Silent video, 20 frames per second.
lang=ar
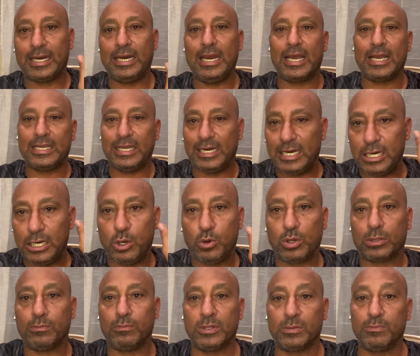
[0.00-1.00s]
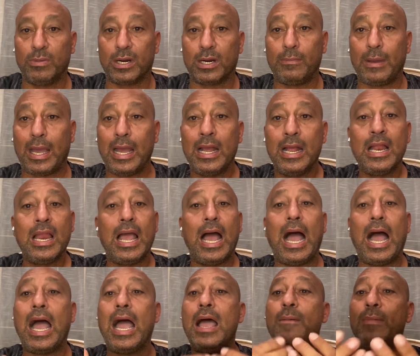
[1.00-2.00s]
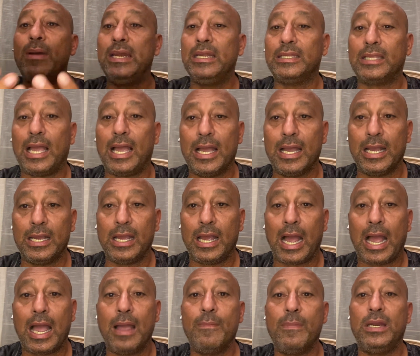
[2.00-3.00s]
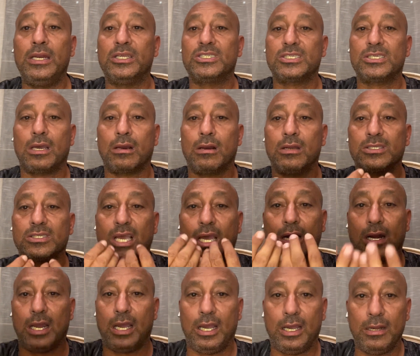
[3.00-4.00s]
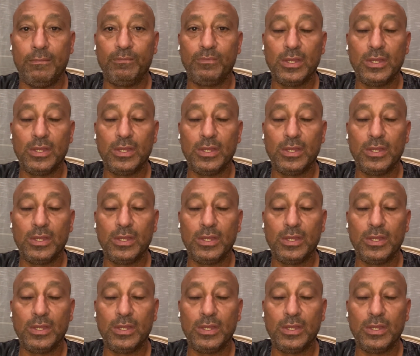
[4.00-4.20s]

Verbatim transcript: الاجيال اللي هو بتمرن معاه عملت عملت صرح